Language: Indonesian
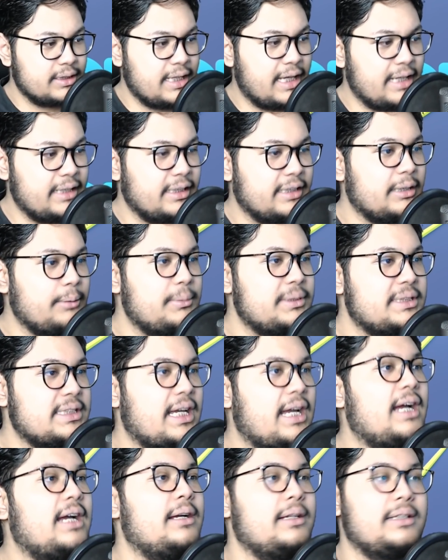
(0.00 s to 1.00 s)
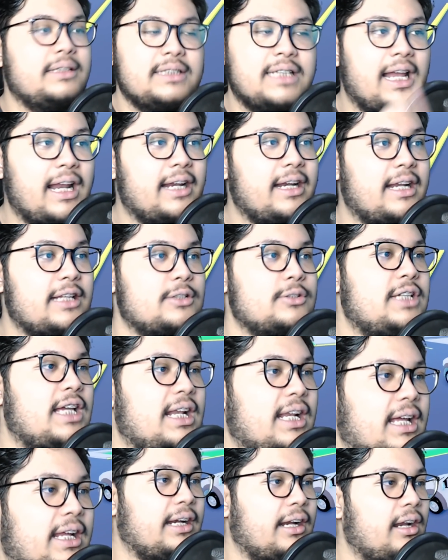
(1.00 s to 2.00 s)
dan kita bisa jalan langsung jalan